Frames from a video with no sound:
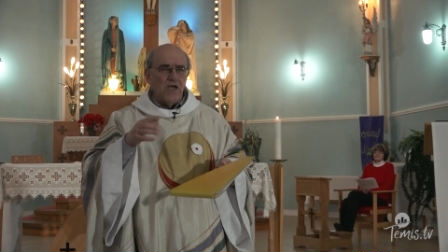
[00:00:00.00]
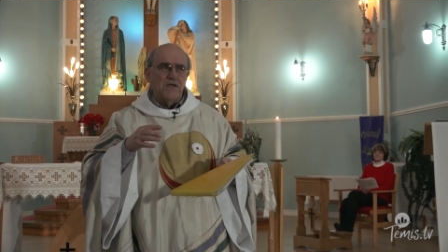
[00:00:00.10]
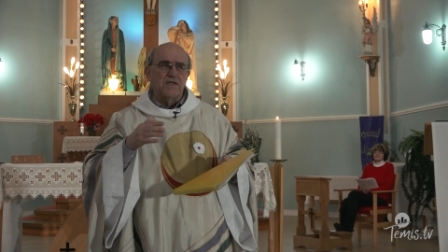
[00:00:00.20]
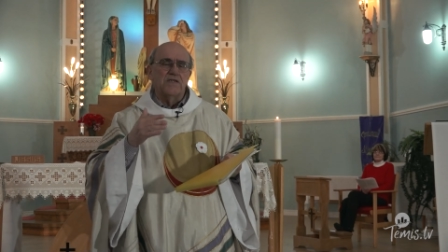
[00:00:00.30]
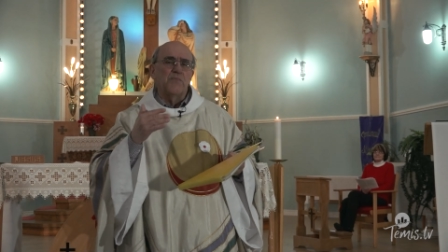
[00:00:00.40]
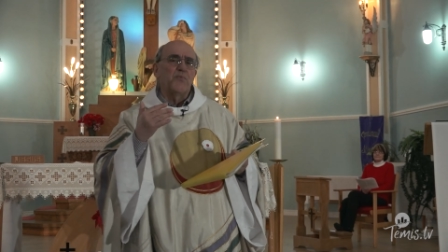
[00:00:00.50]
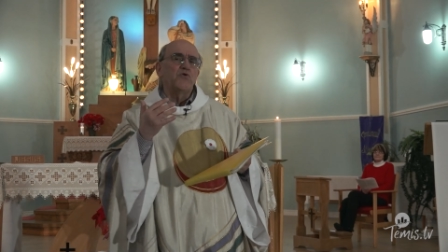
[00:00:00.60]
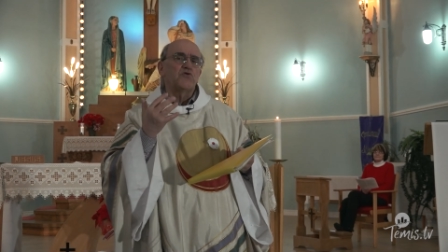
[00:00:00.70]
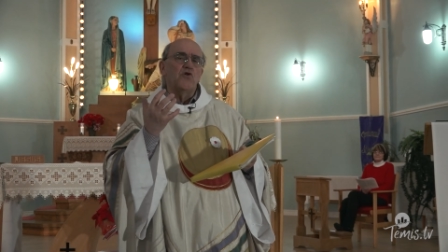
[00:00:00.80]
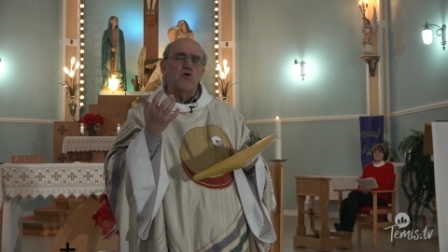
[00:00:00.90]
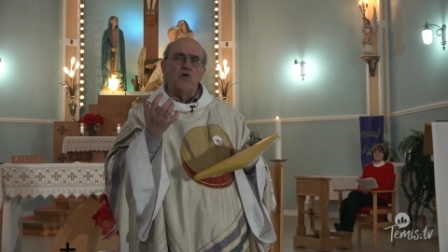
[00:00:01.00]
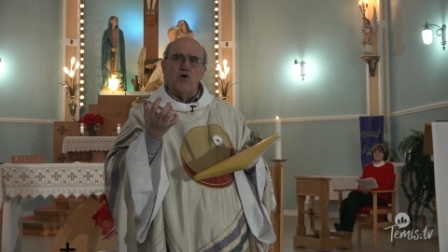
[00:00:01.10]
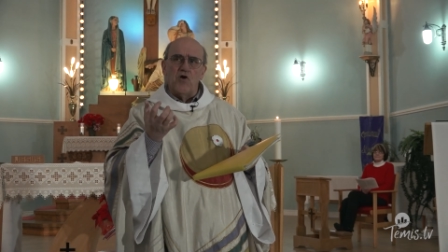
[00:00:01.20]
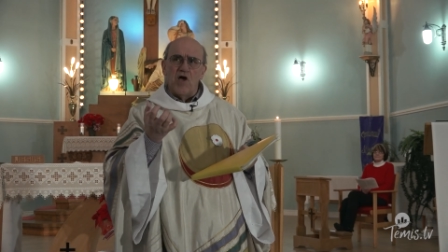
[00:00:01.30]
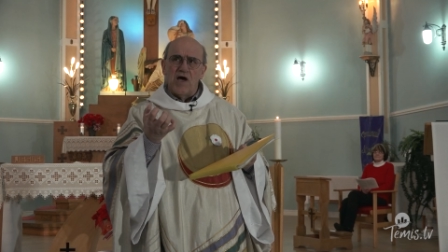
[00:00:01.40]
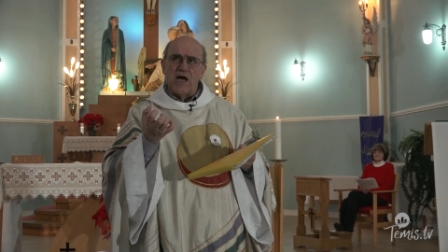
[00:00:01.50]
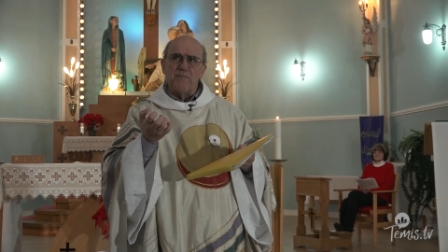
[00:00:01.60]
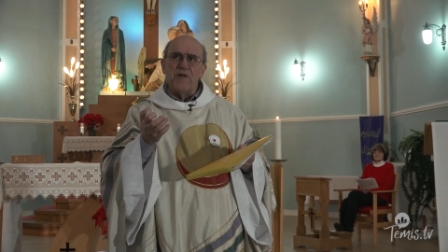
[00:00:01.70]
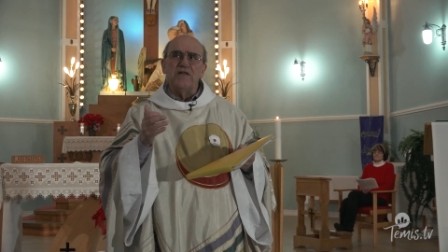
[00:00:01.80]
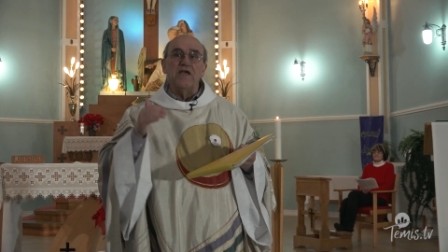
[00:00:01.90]
C'était plus le,
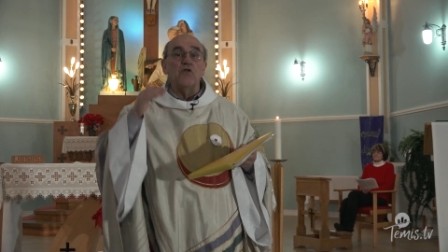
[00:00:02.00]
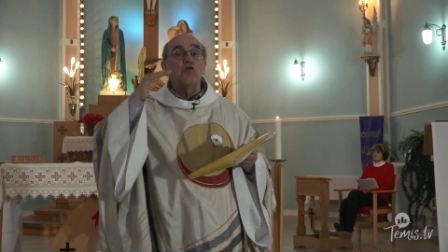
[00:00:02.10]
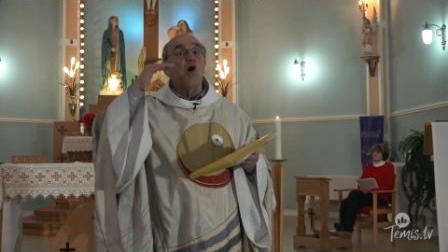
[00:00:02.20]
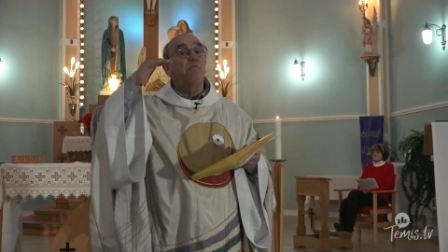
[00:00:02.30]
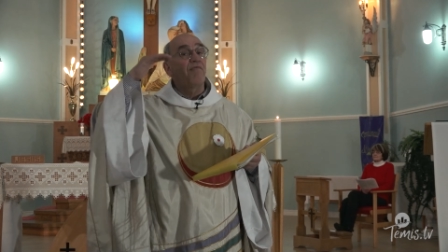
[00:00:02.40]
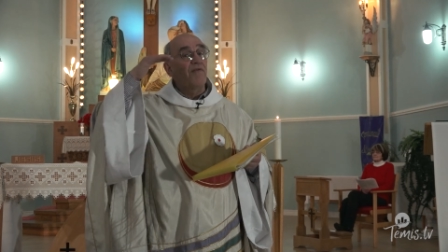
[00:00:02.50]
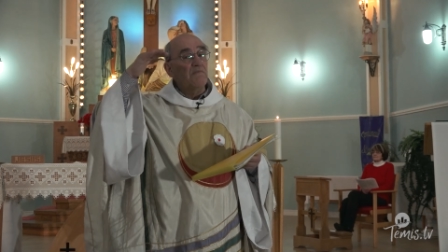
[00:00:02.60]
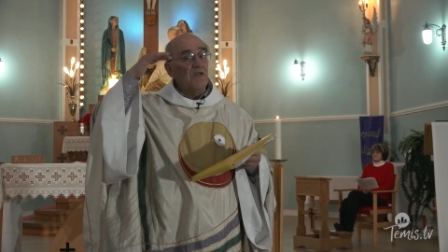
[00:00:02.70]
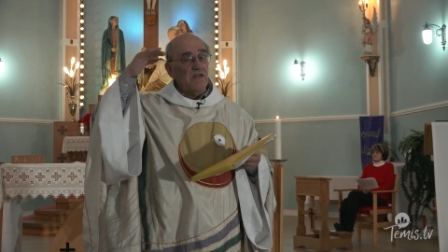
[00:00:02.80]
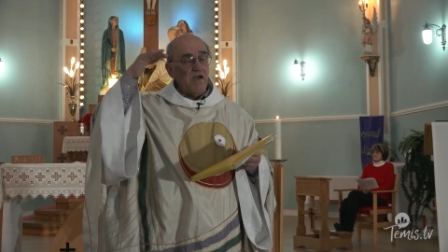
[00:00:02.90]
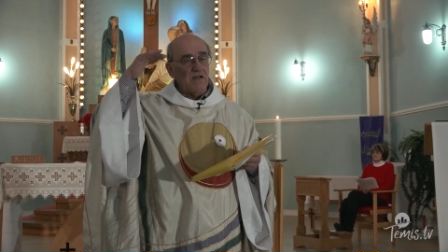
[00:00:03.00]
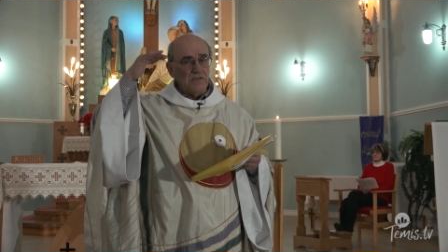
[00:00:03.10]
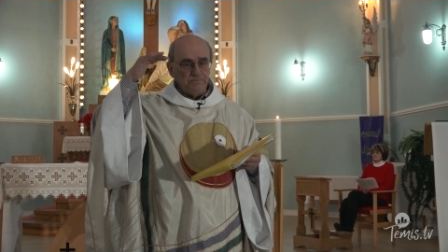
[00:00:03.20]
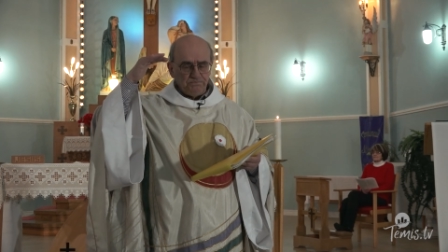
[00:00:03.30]
rappel des normes familiales.